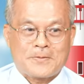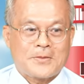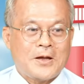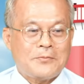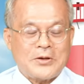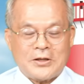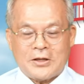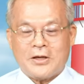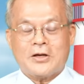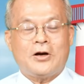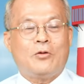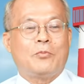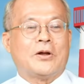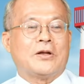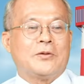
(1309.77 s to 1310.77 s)
那明天
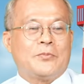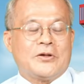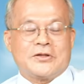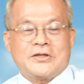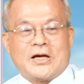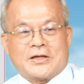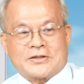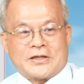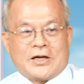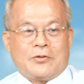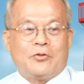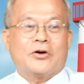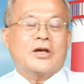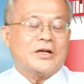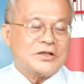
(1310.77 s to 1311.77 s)
高本率比下杀，
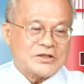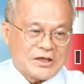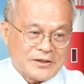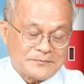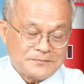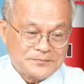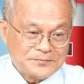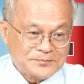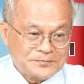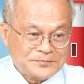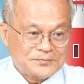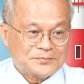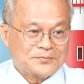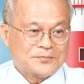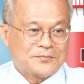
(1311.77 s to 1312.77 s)
我跟你讲，
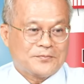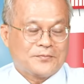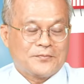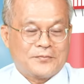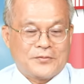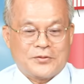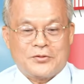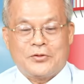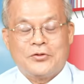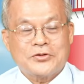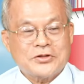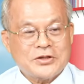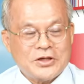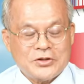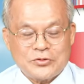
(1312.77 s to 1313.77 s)
投
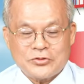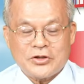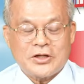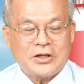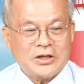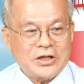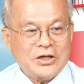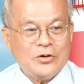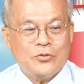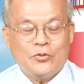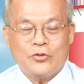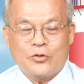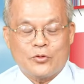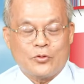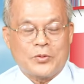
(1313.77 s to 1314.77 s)
资人最低
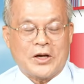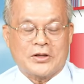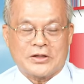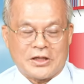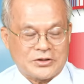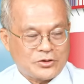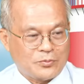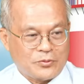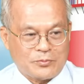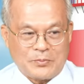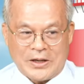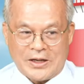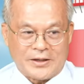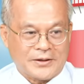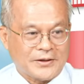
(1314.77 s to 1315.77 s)
估的股票他就不
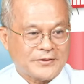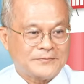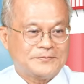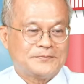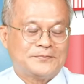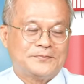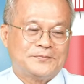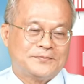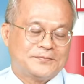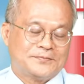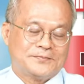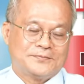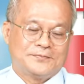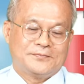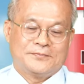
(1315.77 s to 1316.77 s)
怕了。
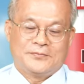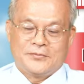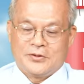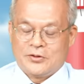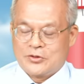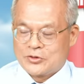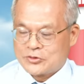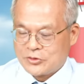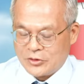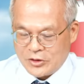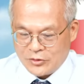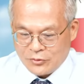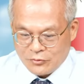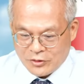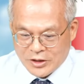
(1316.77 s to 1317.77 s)
所
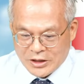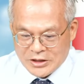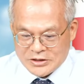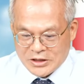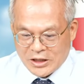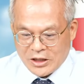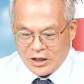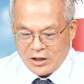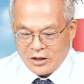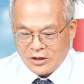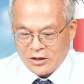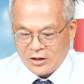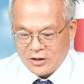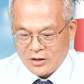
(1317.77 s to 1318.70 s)
以我跟你讲哦，